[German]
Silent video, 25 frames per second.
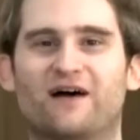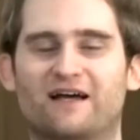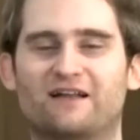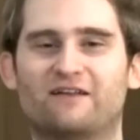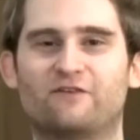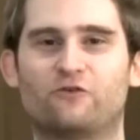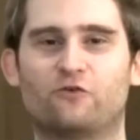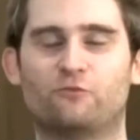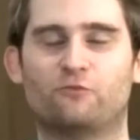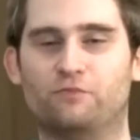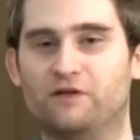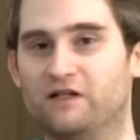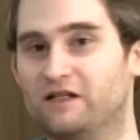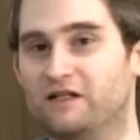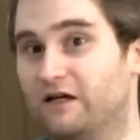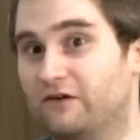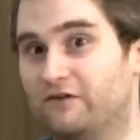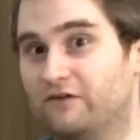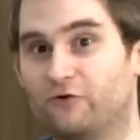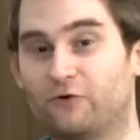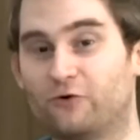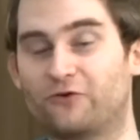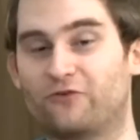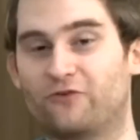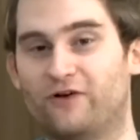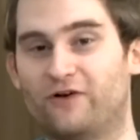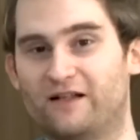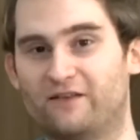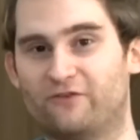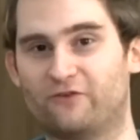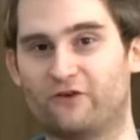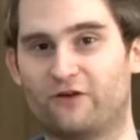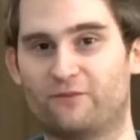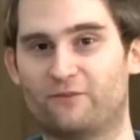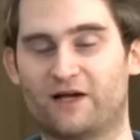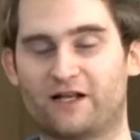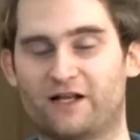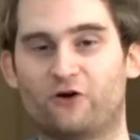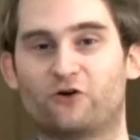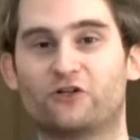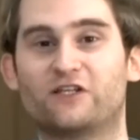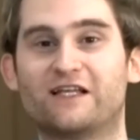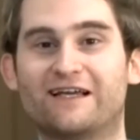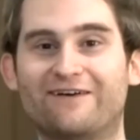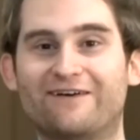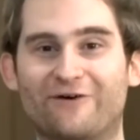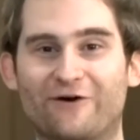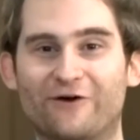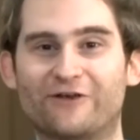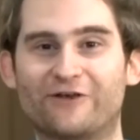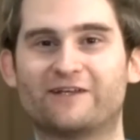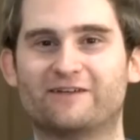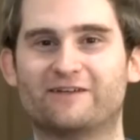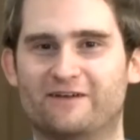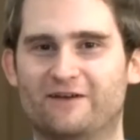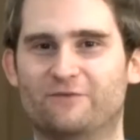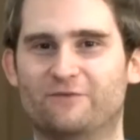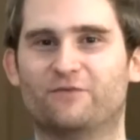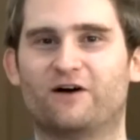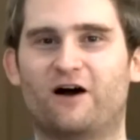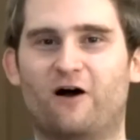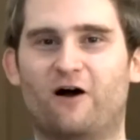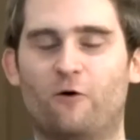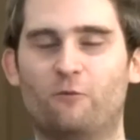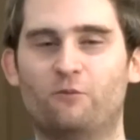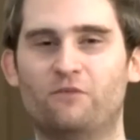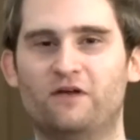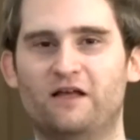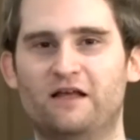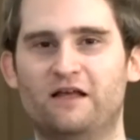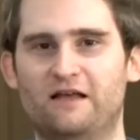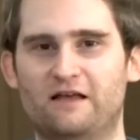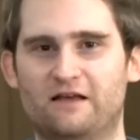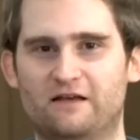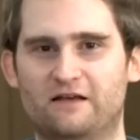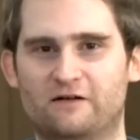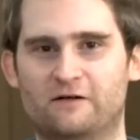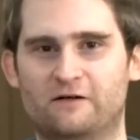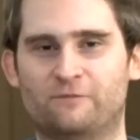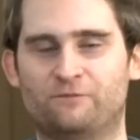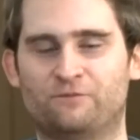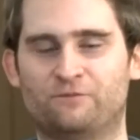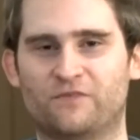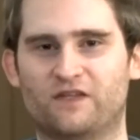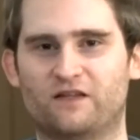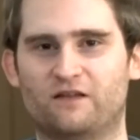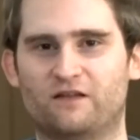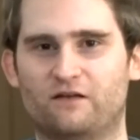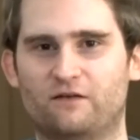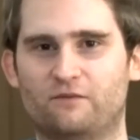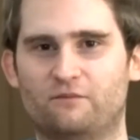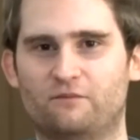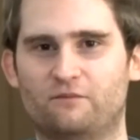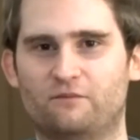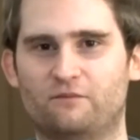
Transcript: und Bilder hochzuhalten, sondern man hat auch die Gerüche im Raum. Ach du, ähm, das Spiel der